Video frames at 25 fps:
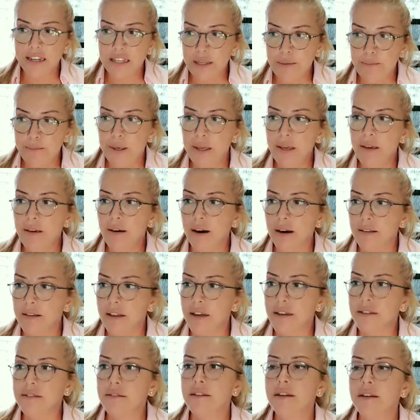gibi
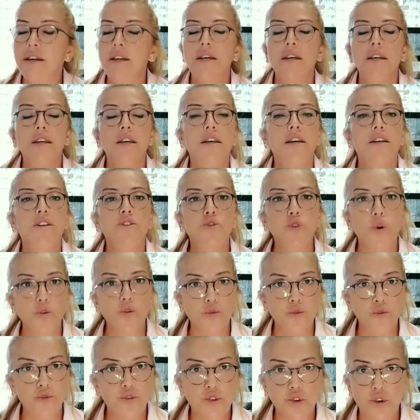alan e,
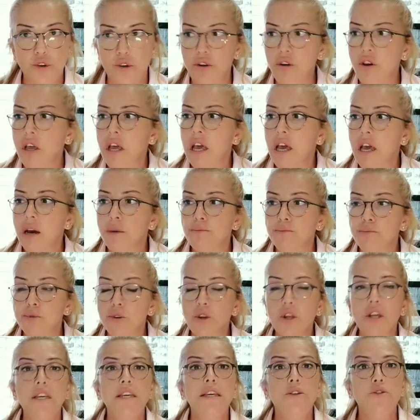çok güçlü.
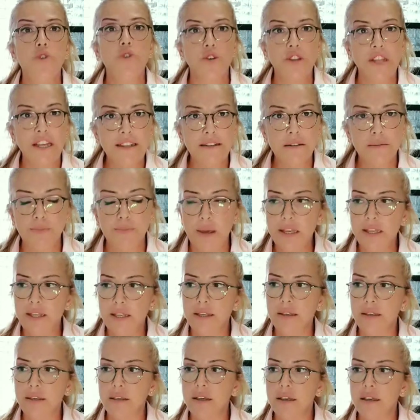Burayı
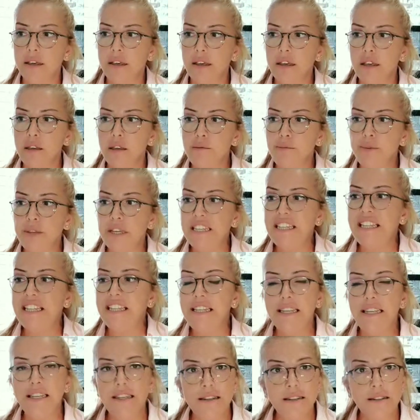yönetmek, e,
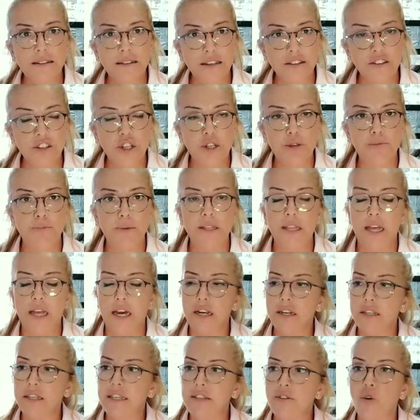yeni
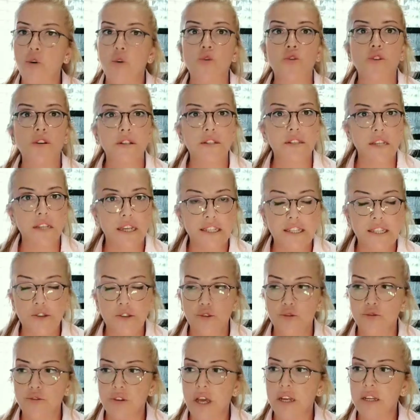tanışmalar, yeni
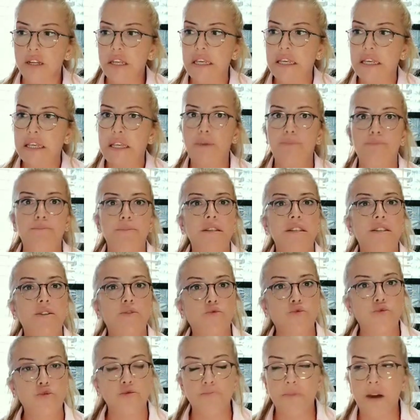organizasyonlar, ekipleri
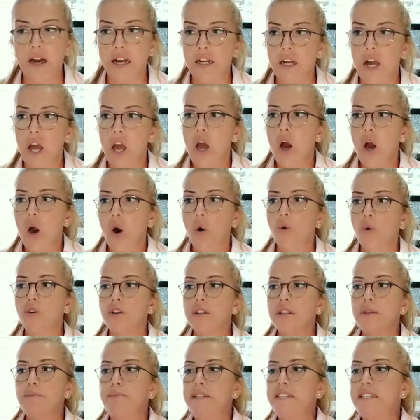kurmak,
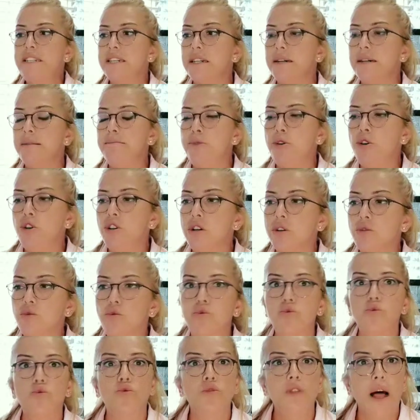orada bir takım böyle
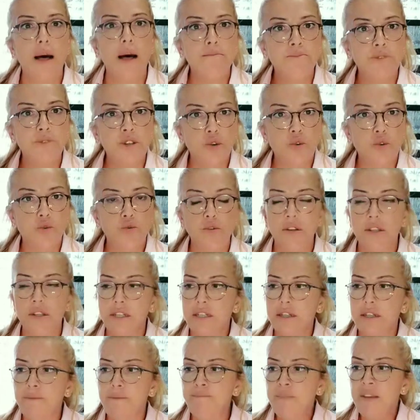kurgulanmış
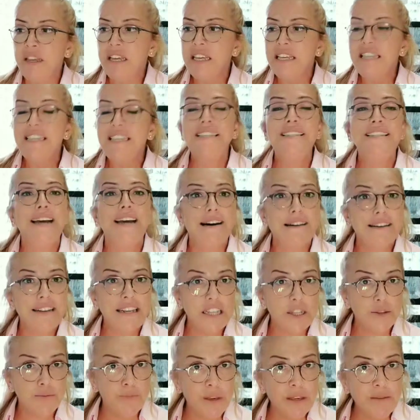konuları idare
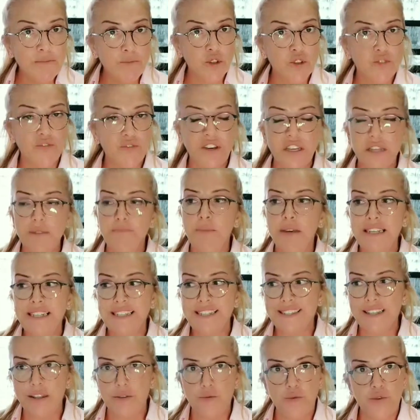etmek, motive etmek
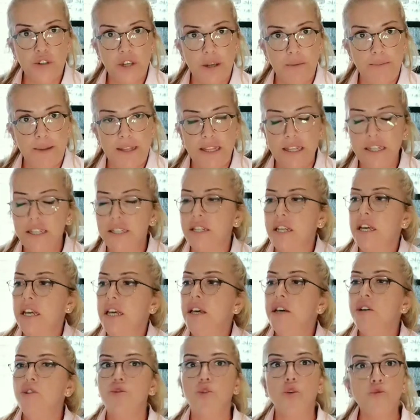size düşebilir.
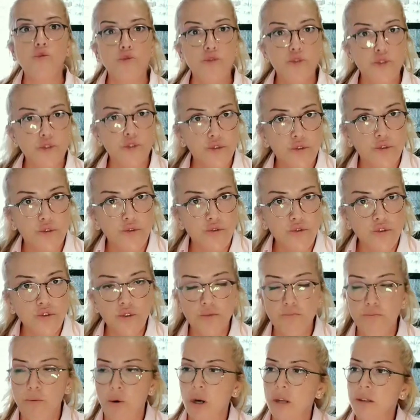Çok
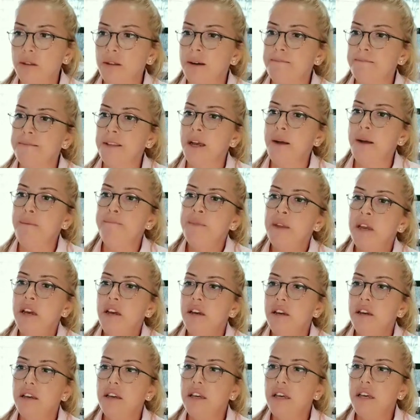güçlüsünüz bu anlamda.
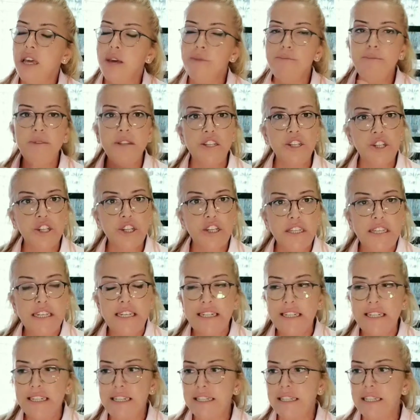E, hem
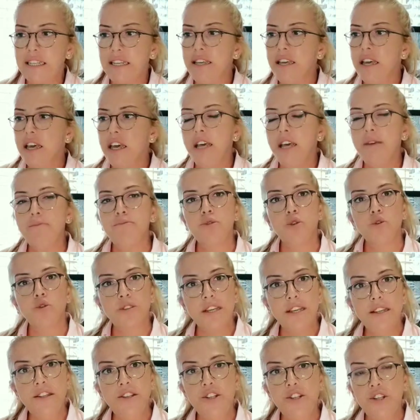ilişkilerinizi hem
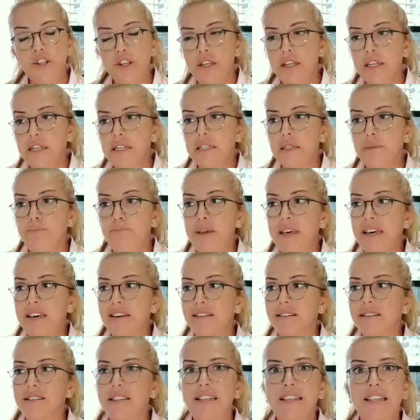sosyal ilişkilerinizi bir
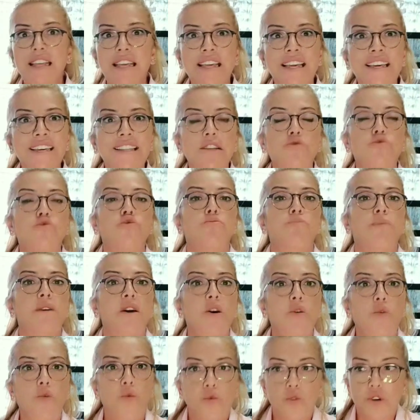arada dengede
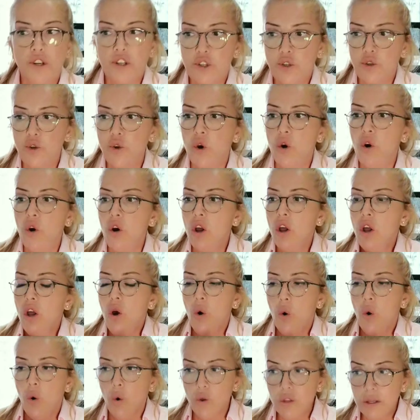tutmaya uğraşıyor
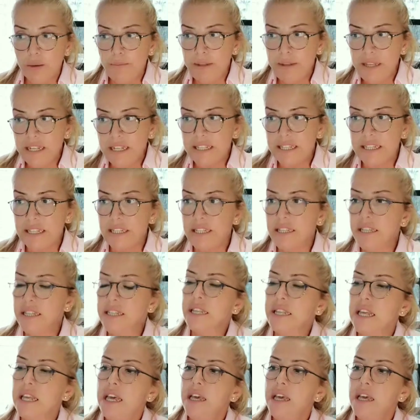olabilirsiniz.